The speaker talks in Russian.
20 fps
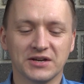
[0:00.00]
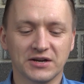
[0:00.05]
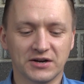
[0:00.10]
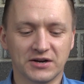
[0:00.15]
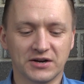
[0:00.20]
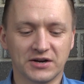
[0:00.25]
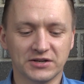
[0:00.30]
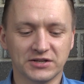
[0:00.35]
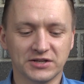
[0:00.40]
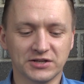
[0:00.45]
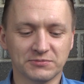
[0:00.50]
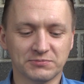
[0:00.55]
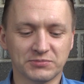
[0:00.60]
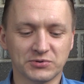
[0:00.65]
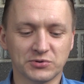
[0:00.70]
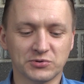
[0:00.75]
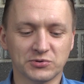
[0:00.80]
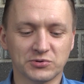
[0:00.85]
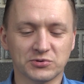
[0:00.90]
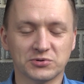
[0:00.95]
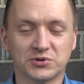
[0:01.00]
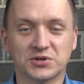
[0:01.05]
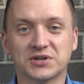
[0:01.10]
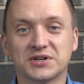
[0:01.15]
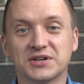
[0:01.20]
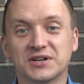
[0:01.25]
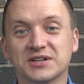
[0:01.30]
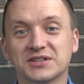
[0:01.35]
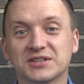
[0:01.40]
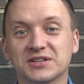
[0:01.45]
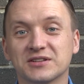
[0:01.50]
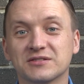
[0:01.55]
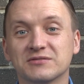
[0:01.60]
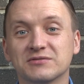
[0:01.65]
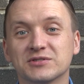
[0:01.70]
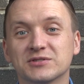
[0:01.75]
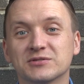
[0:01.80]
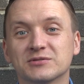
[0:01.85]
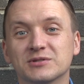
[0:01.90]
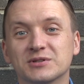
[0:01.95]
А, генпрокурора
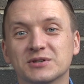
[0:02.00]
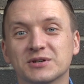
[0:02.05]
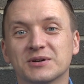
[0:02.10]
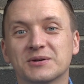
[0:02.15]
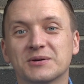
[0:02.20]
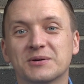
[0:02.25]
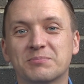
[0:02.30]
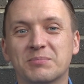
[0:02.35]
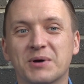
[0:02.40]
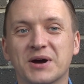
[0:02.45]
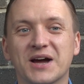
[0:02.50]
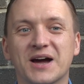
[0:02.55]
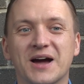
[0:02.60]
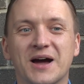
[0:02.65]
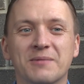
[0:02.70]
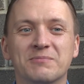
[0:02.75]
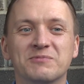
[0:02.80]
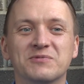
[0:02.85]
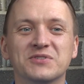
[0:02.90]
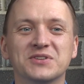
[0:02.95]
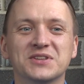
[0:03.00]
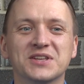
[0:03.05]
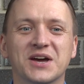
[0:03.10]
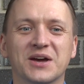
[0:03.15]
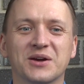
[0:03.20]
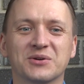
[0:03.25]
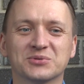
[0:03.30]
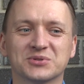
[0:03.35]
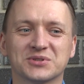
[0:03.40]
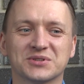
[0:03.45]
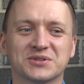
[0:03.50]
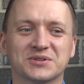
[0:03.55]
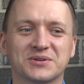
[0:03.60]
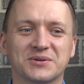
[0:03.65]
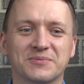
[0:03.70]
отодвинули, пока обвиняют,